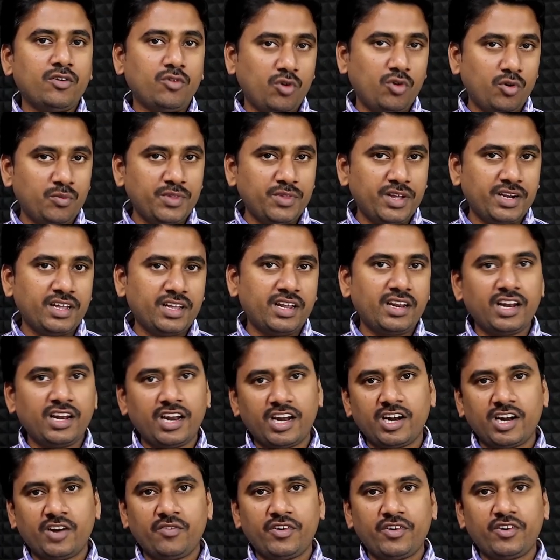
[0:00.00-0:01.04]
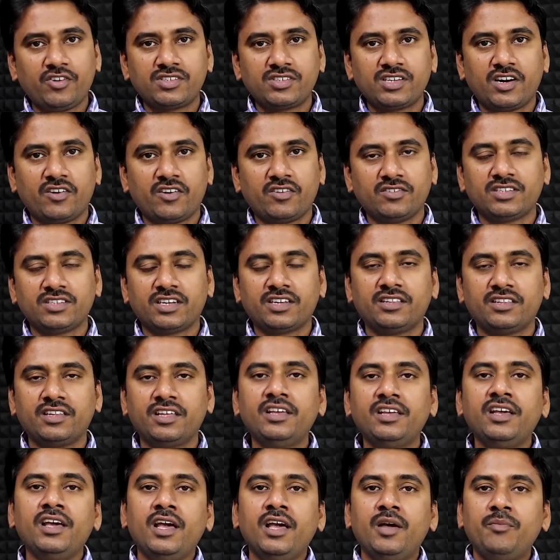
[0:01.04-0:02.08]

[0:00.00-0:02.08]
హోమ్ థియేటర్ రిలేటెడ్ వీడియోస్ రావడం జరిగింది